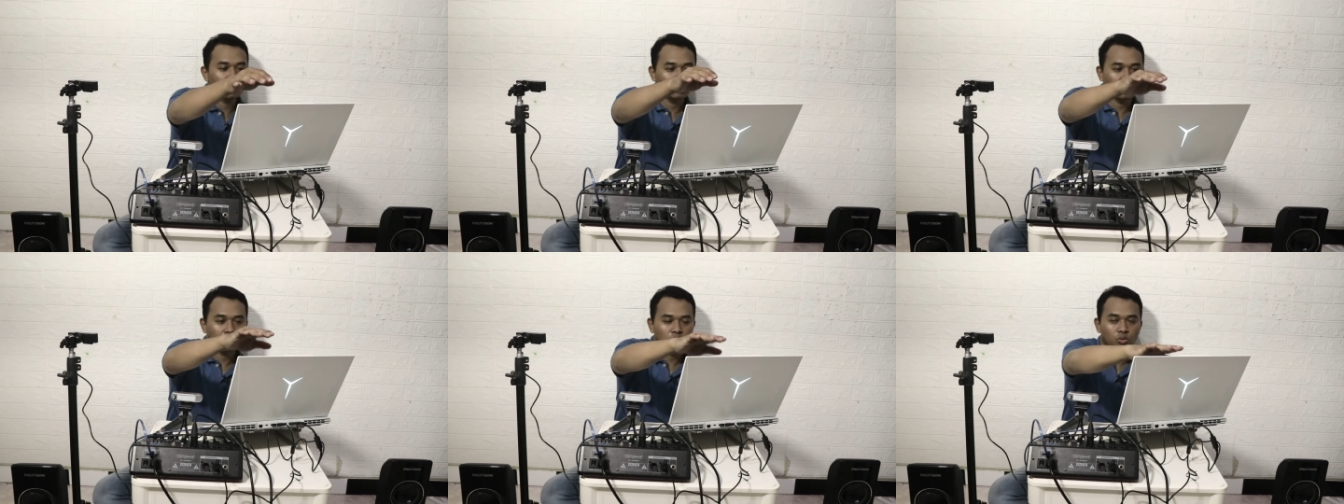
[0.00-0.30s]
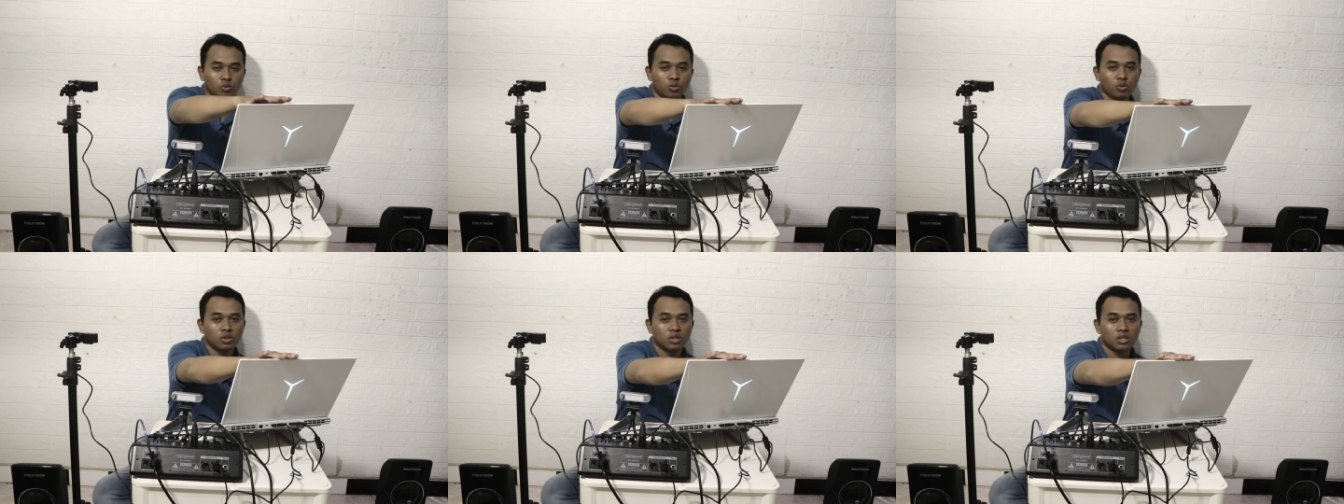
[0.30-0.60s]

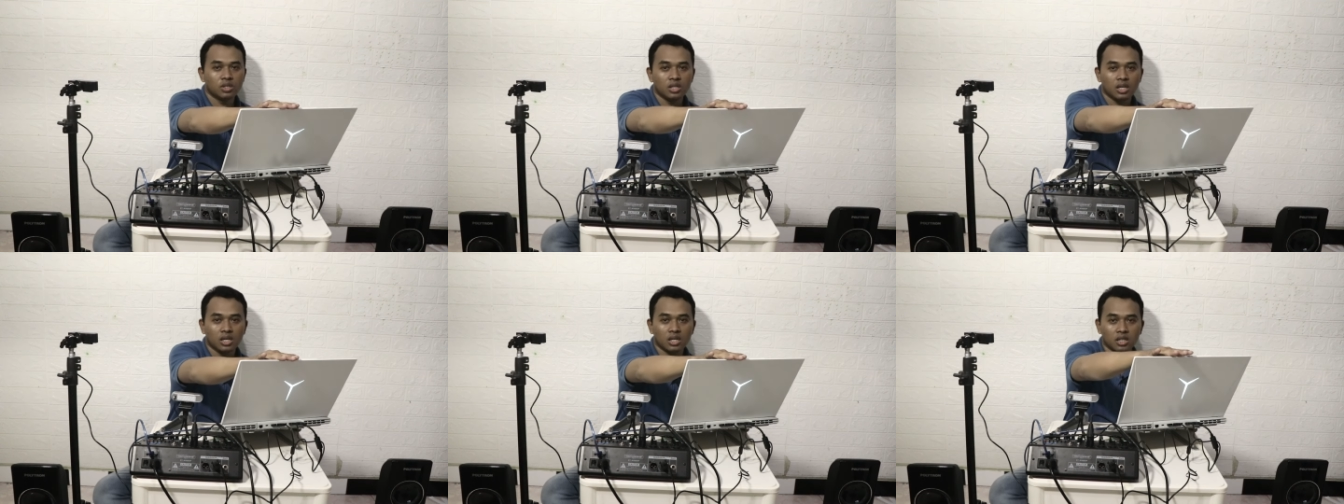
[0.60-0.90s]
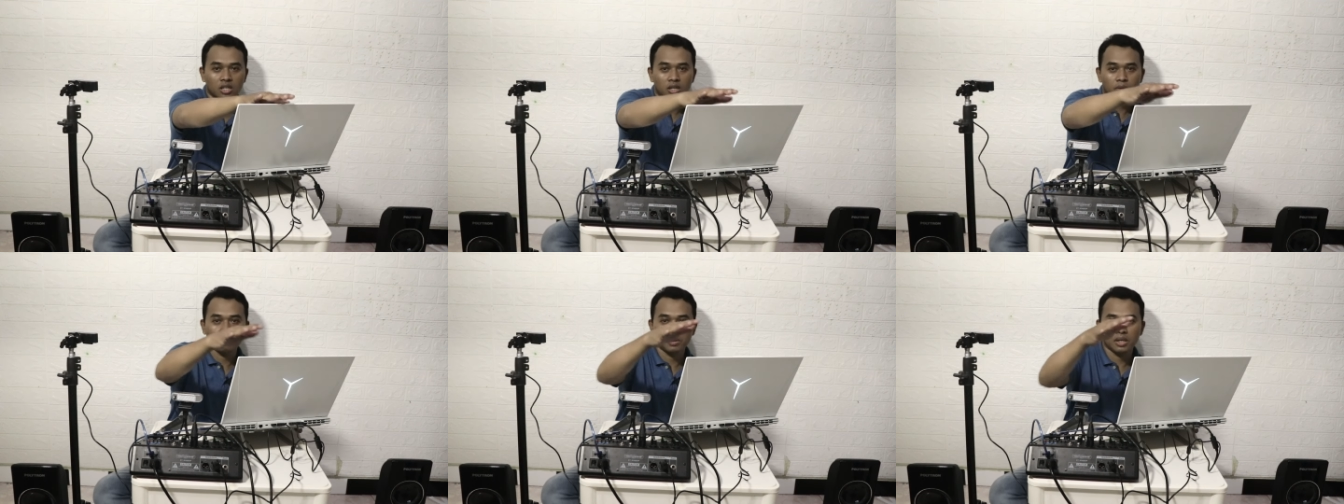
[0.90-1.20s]
sudah
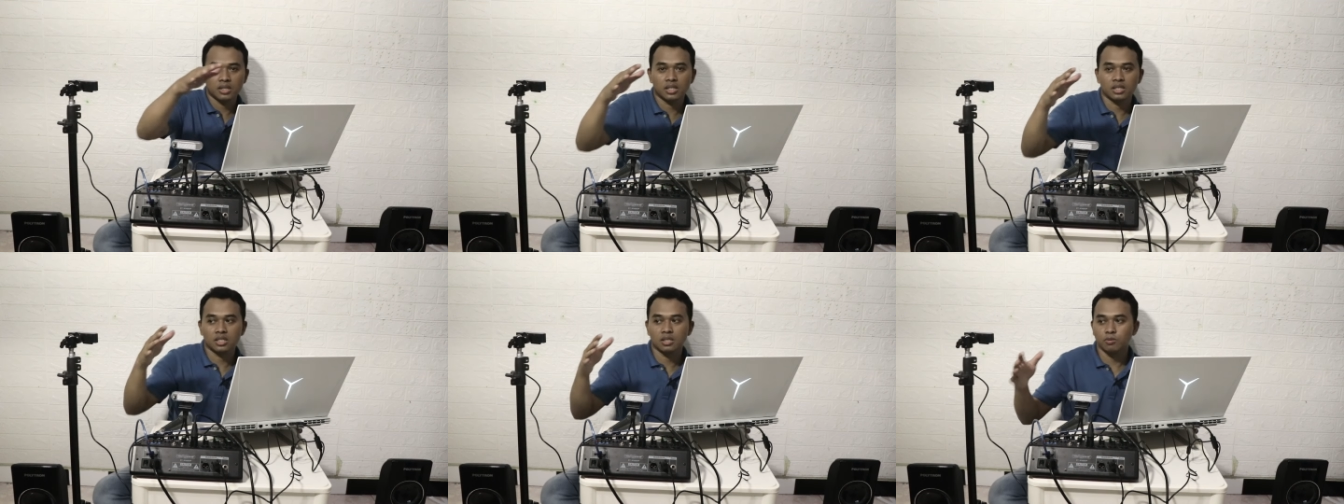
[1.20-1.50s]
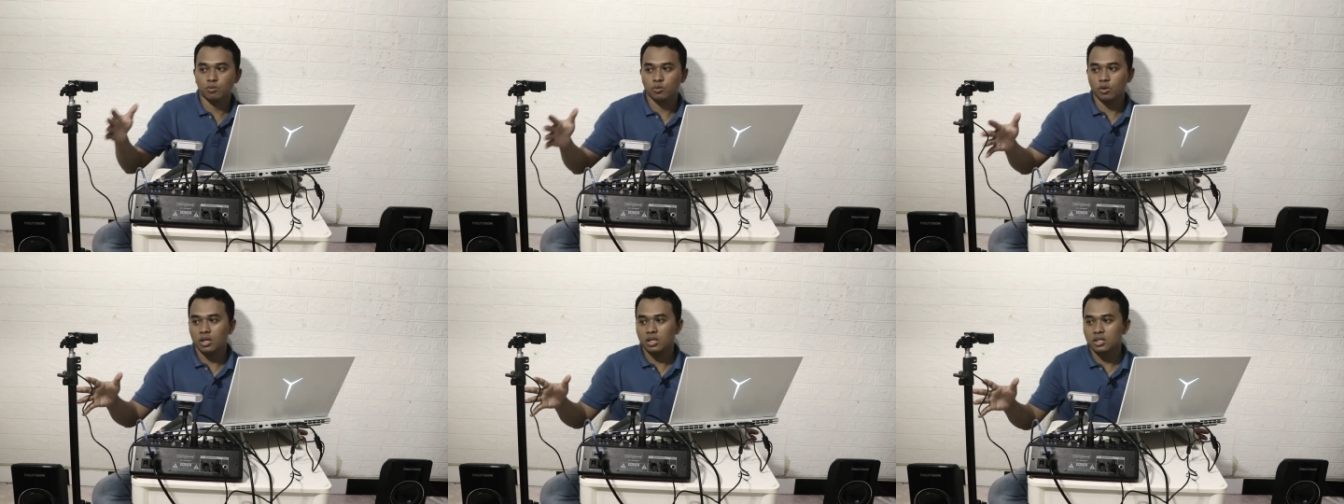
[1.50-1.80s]
terpasang
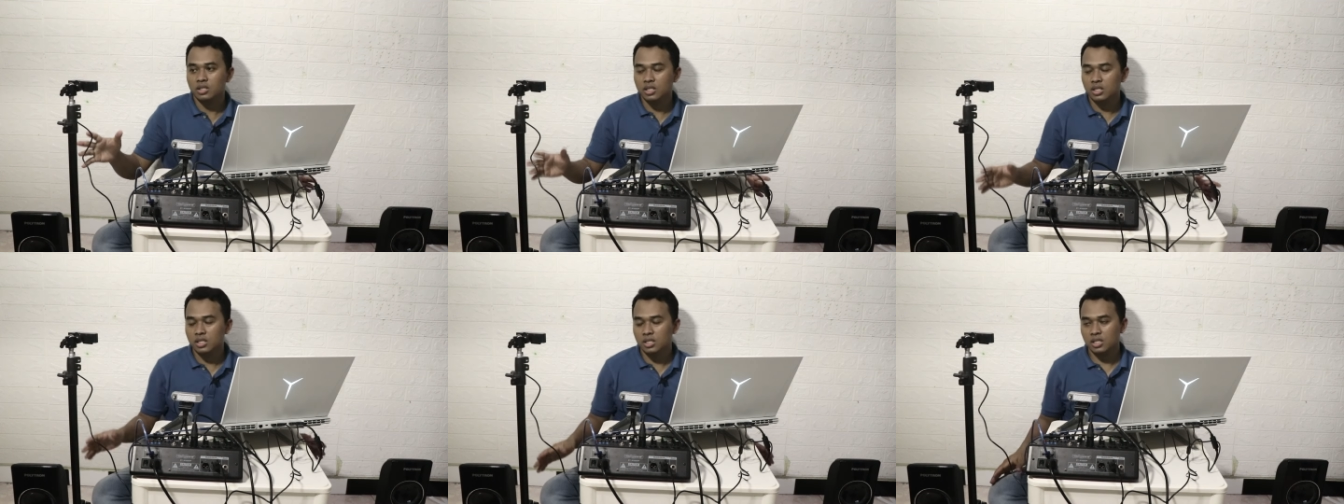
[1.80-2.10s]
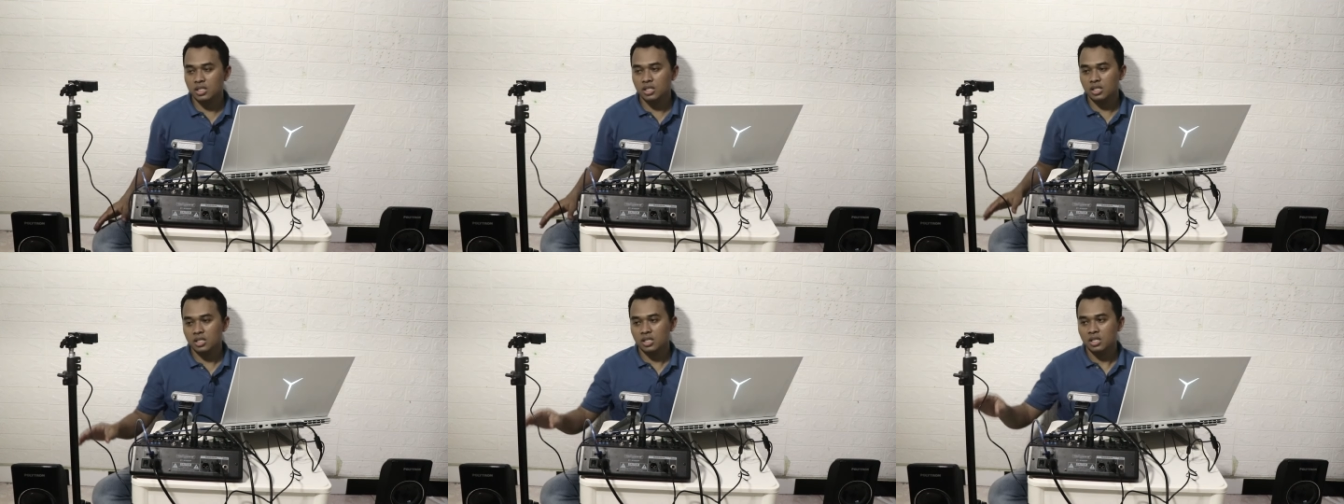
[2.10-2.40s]
semua
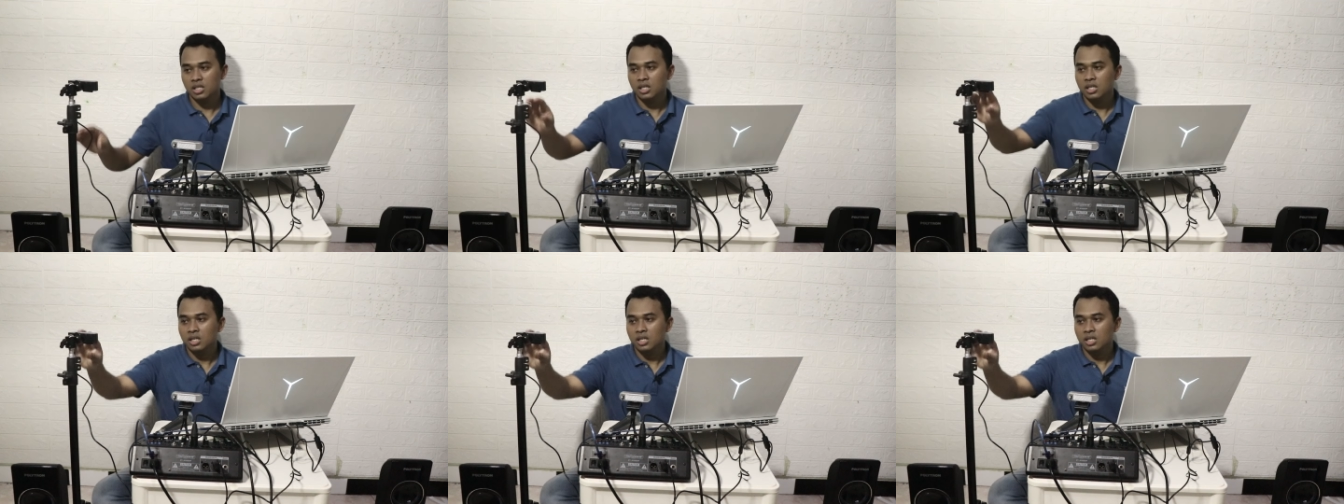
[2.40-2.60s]
jadi